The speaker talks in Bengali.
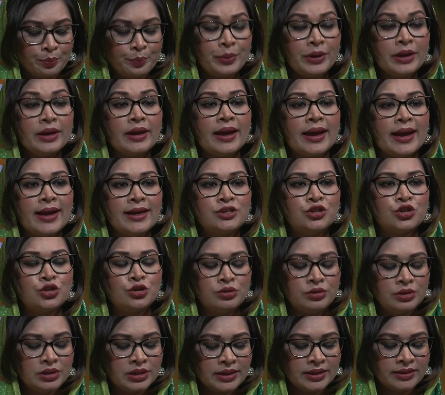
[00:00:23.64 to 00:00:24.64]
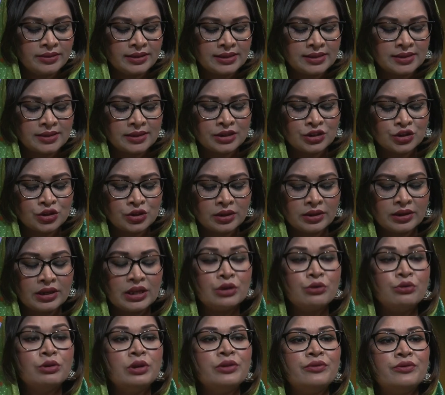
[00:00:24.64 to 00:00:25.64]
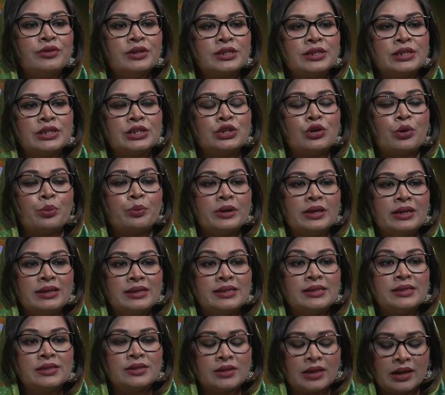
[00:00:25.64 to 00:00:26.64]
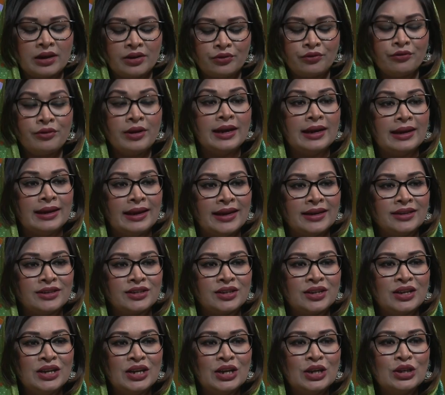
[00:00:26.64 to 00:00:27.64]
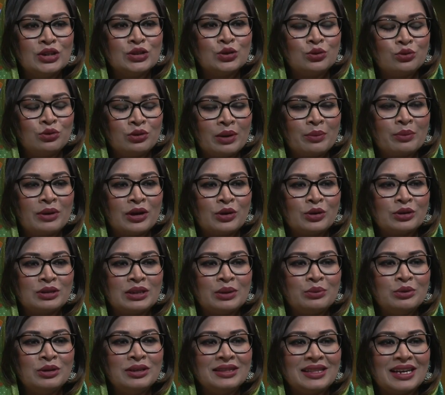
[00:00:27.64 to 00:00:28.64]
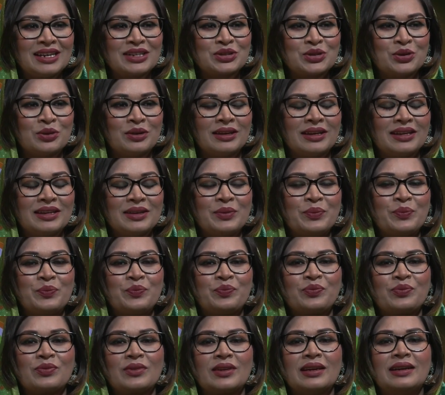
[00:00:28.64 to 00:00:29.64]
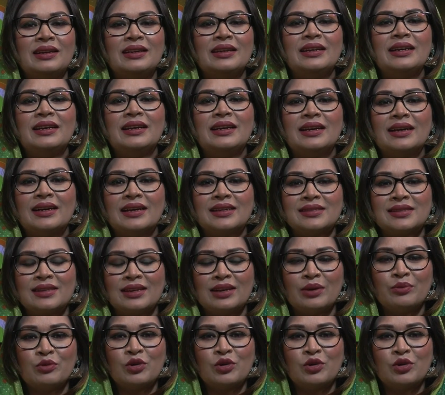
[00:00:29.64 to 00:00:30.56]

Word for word: পিএইচডি রিসার্চার ইউনিভার্সিটি অফ ইস্টার্ন ফিনল্যান্ড চলুন আমরা কথা বলি তার সঙ্গে আসসালামু